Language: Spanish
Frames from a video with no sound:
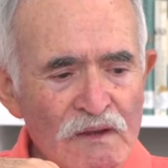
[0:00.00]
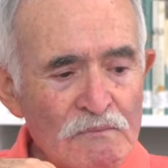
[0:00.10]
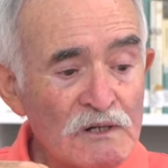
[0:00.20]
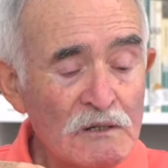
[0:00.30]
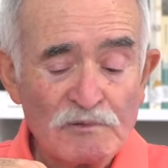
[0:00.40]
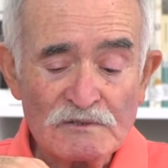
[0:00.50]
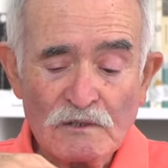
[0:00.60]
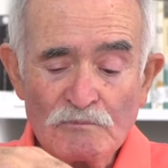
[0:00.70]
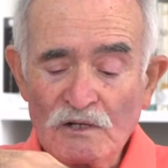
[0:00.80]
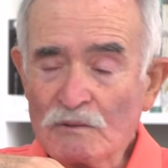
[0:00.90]
Bueno, pues
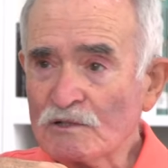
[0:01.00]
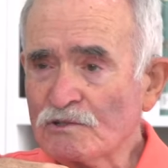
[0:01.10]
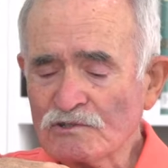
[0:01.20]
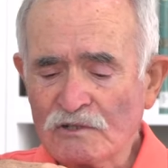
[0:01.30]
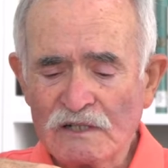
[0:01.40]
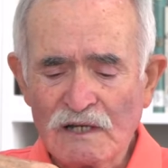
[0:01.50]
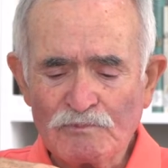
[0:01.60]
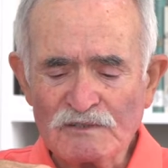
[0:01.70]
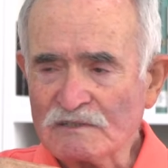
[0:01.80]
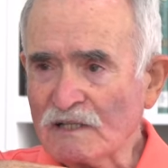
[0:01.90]
como revoltoso que era,
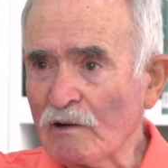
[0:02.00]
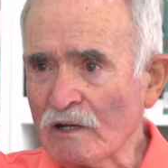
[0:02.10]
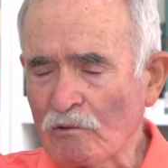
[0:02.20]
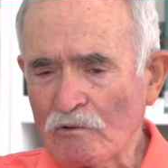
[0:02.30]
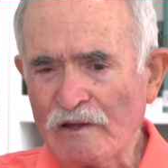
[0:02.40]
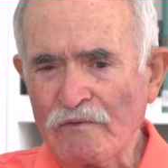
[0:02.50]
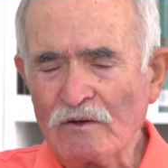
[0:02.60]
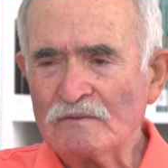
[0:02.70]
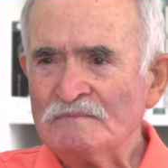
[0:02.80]
pues estaba revolviendo.